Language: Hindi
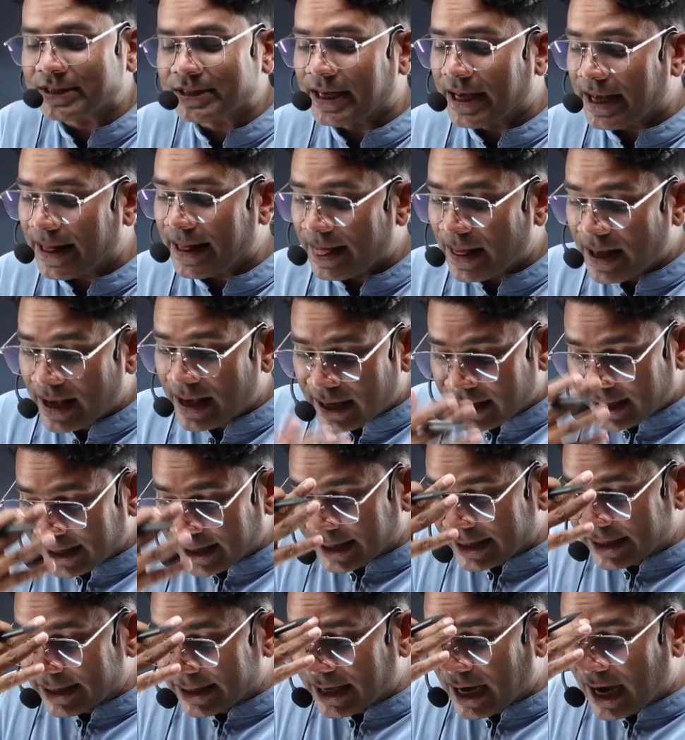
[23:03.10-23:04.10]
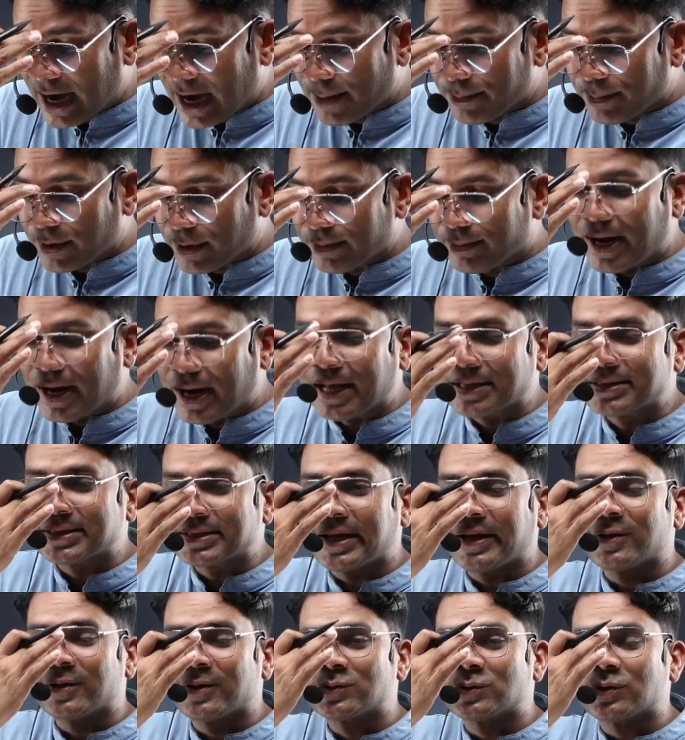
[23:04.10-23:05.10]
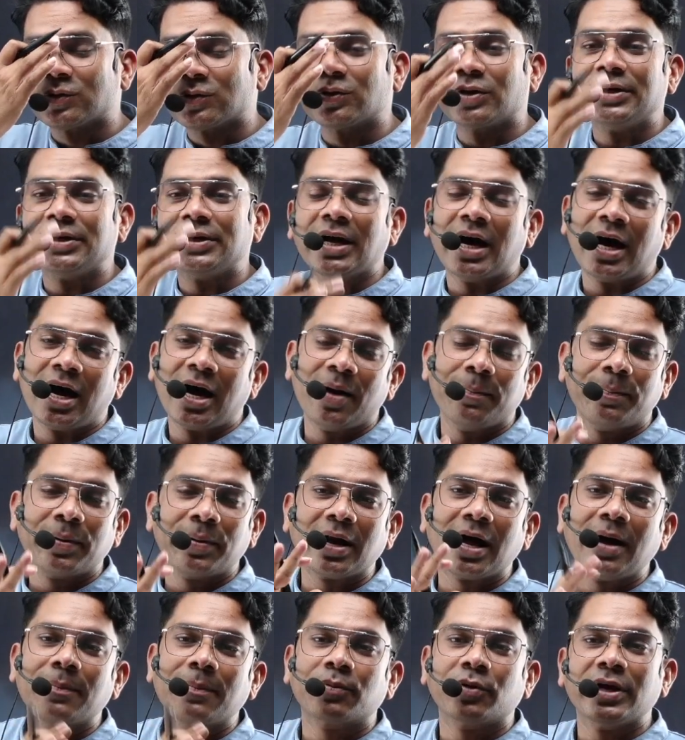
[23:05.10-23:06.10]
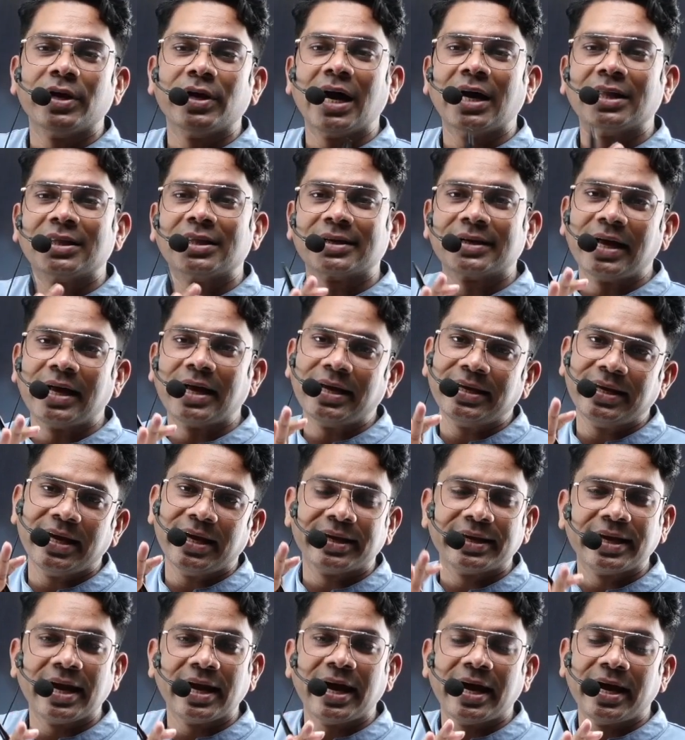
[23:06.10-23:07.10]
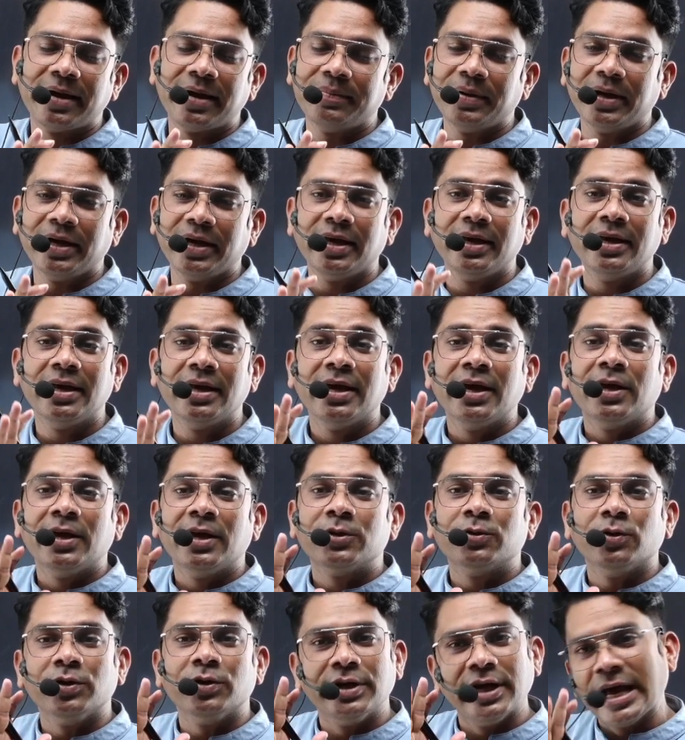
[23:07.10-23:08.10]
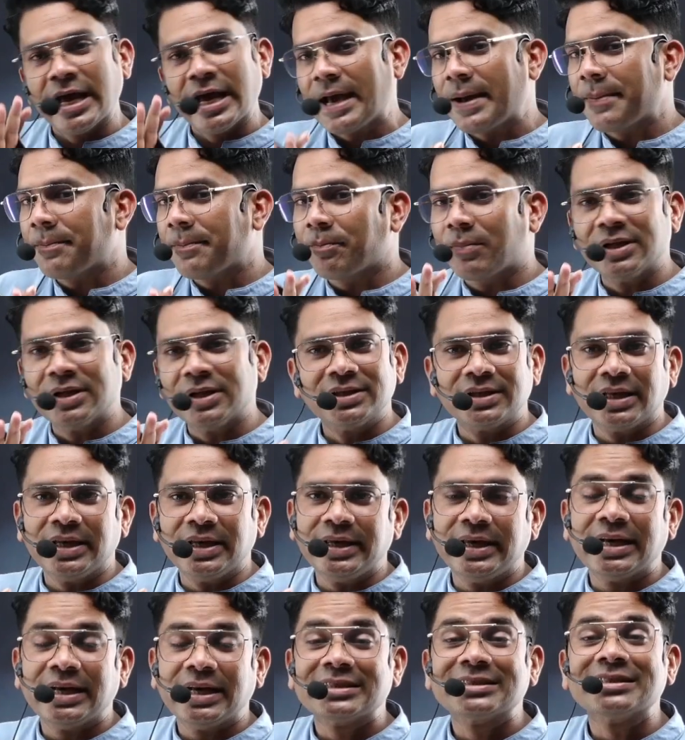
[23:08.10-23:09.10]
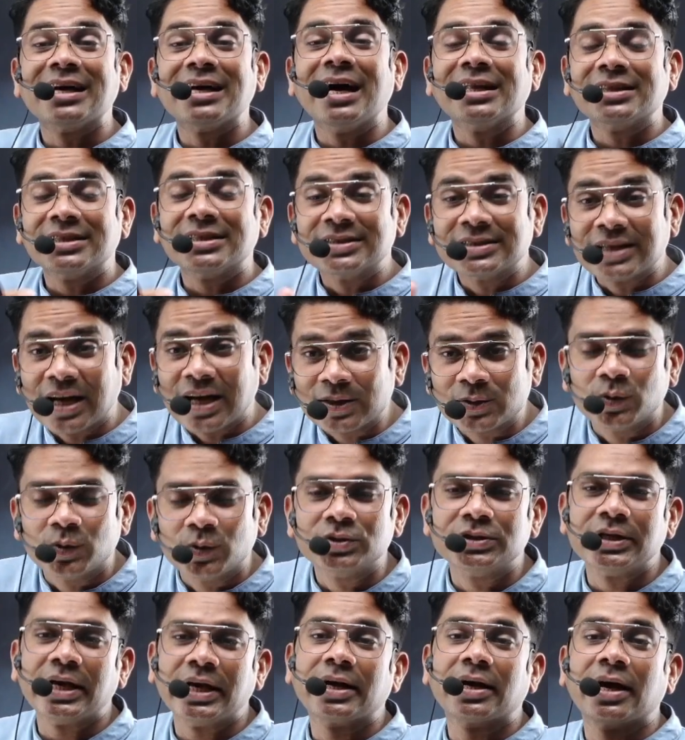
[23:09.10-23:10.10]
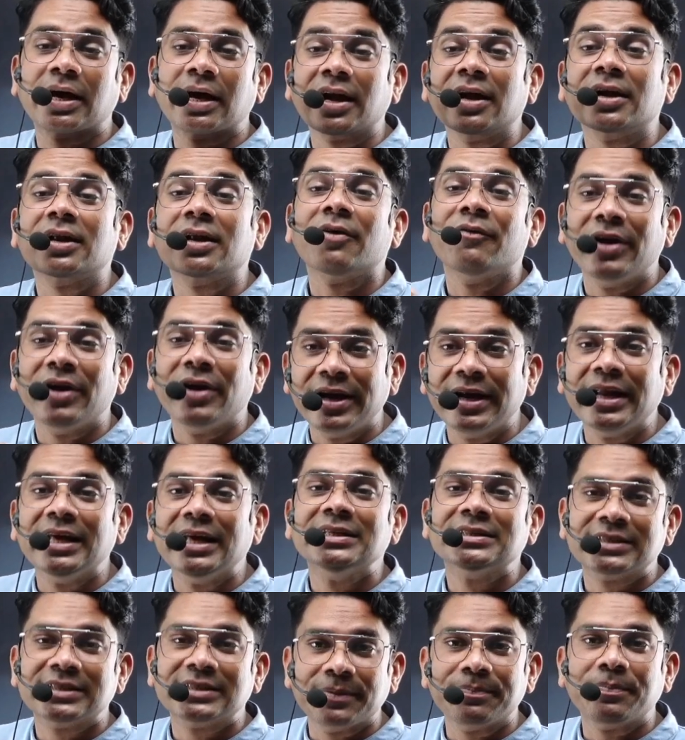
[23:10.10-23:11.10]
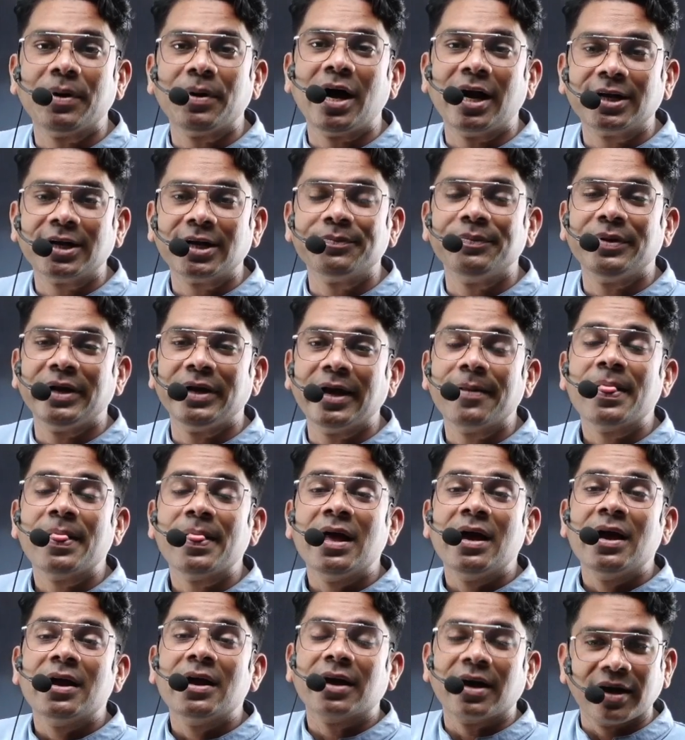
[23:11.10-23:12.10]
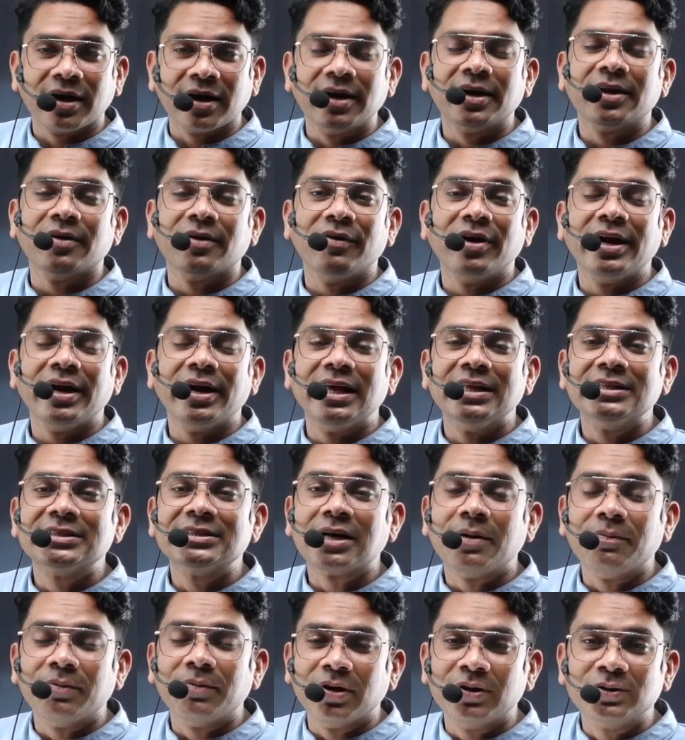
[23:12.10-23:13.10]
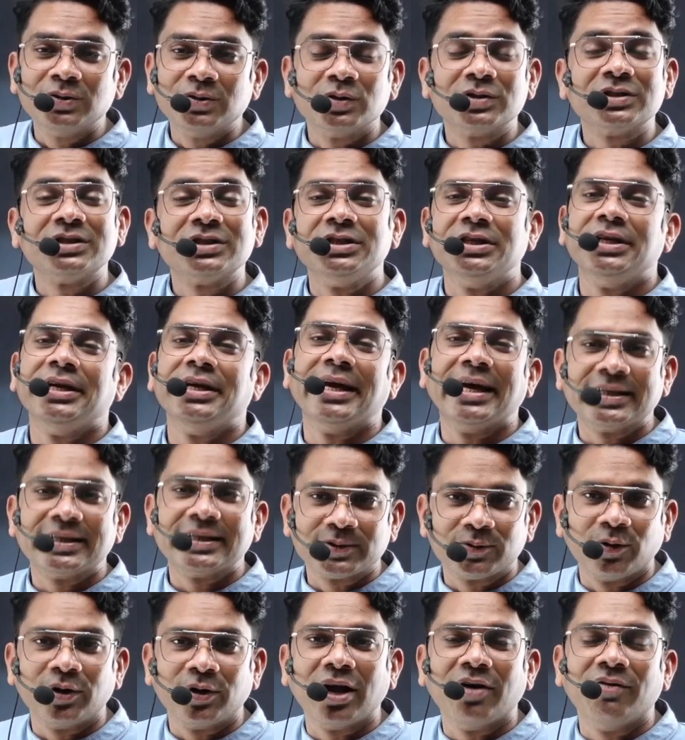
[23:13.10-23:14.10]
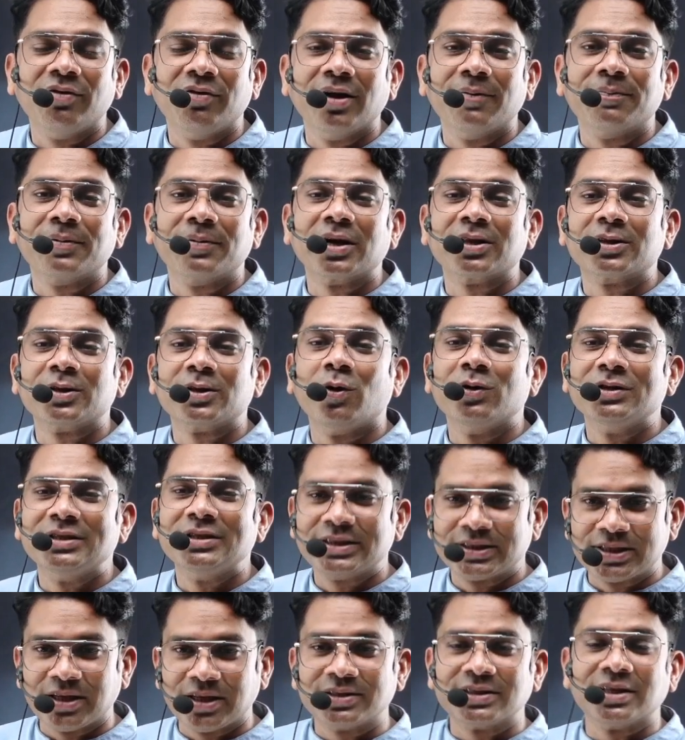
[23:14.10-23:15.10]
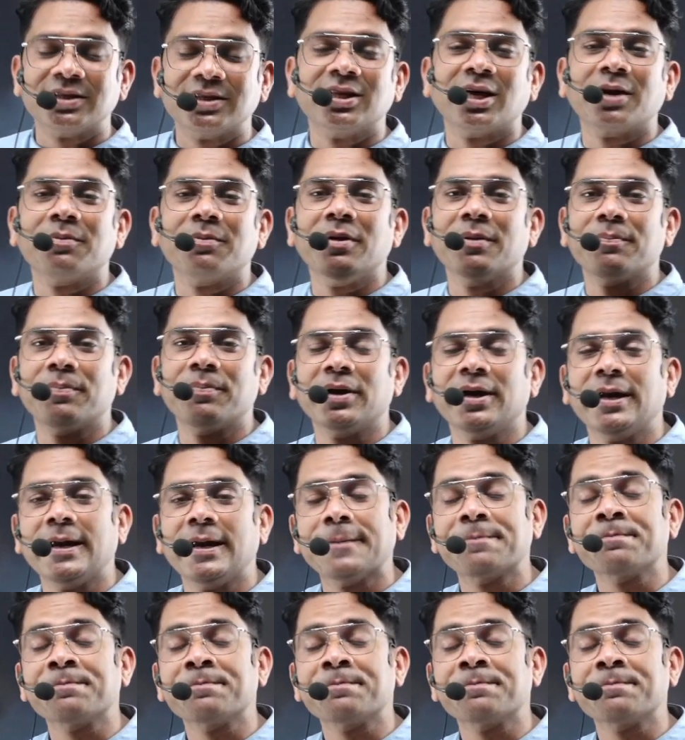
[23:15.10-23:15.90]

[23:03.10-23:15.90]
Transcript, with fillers: हैं लेकिन यहाँ पर बात करें दोस्तों तो यहाँ पर आपको याद रखना है ये क्या है भाई तो यह है मंथली है साथ ही साथ कुछ एक करंट अवेयरनेस के पार्ट भी है करंट अवेयरनेस का मतलब जो सी को डेवलप करता हो जिसके संदर्भ में अपन ने